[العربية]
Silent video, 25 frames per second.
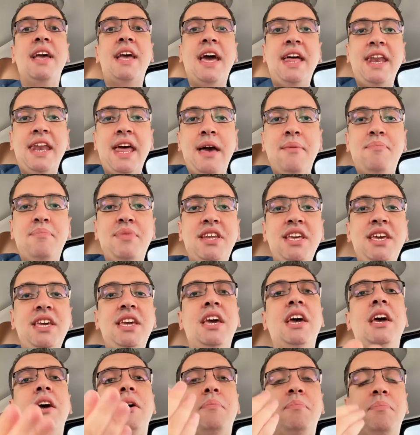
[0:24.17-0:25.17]
كان
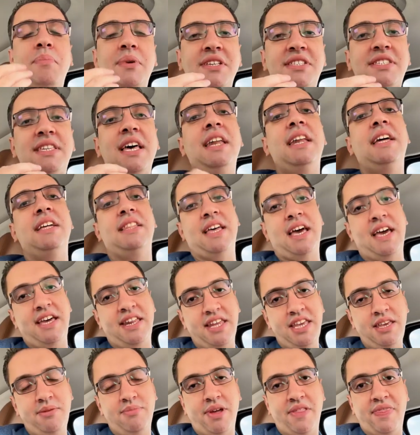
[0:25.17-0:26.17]
قبليه بسنه
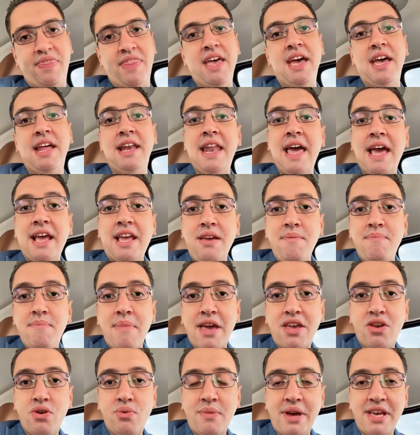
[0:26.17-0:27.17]
تقريبا لكن
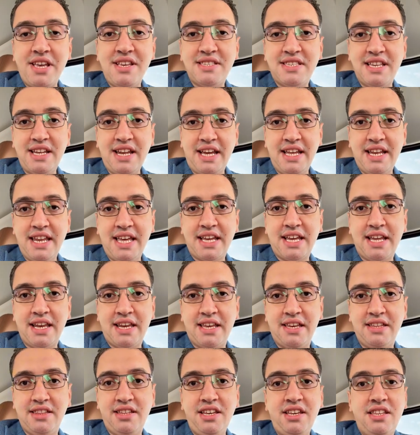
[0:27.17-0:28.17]
ما يميز العلاج
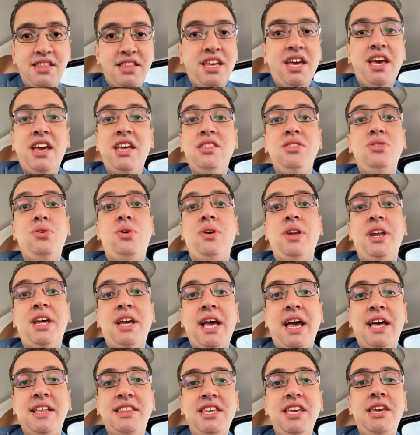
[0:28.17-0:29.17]
الجديد انه
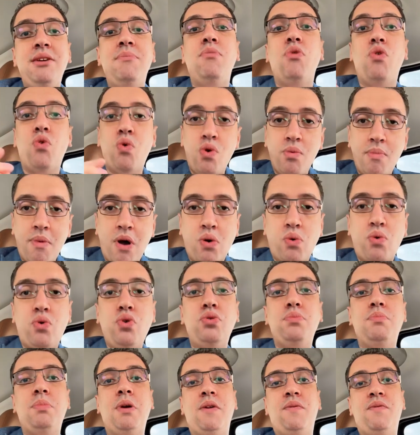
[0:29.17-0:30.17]
علاج قديم
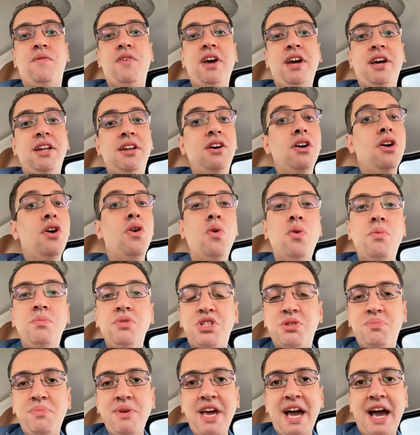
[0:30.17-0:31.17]
وموجود طبيب بالفعل
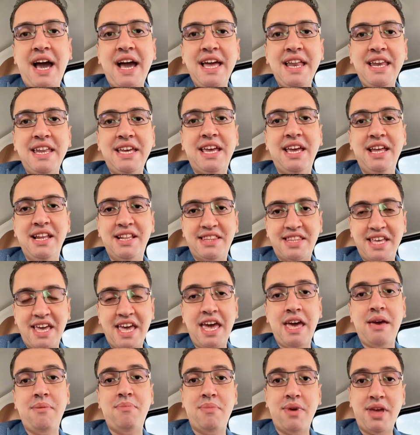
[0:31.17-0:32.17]
ومش بيعالج
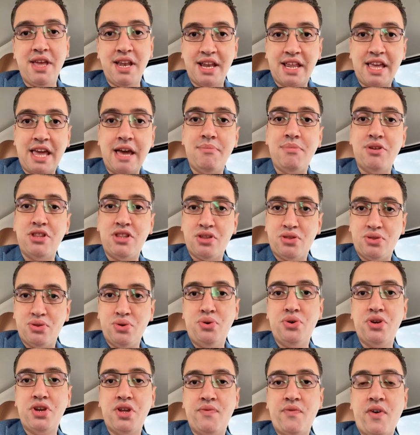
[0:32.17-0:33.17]
التهاب الكبد
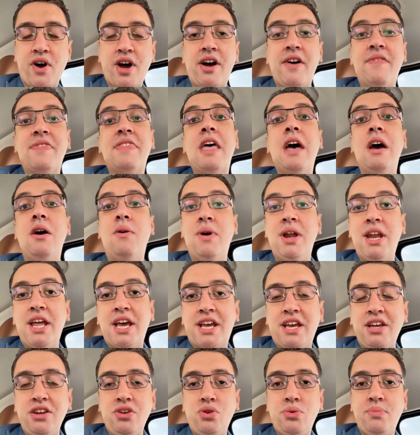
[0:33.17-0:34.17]
الدهني فقط
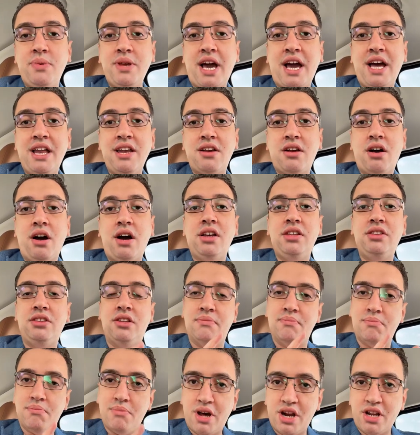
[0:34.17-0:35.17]
ولكنه بيعالج
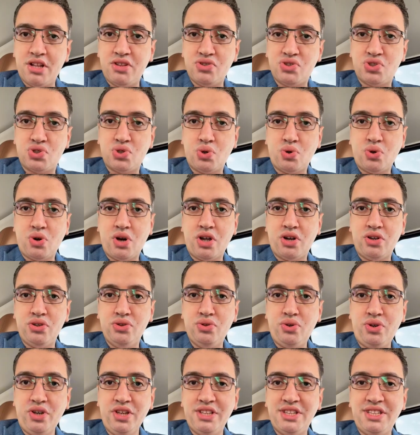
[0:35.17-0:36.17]
أيضا مرض السكر
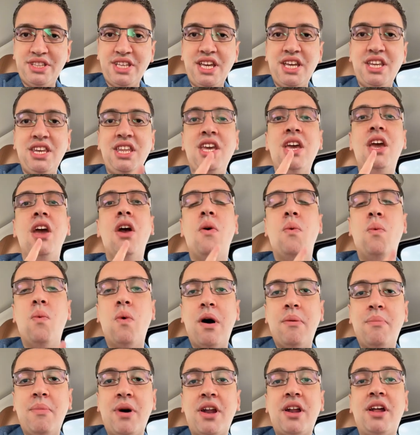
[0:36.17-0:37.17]
النوع الثاني
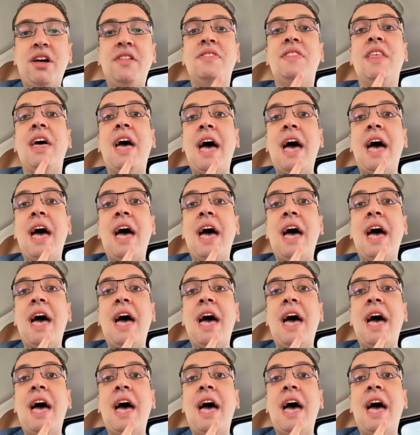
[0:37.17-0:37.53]
ومرض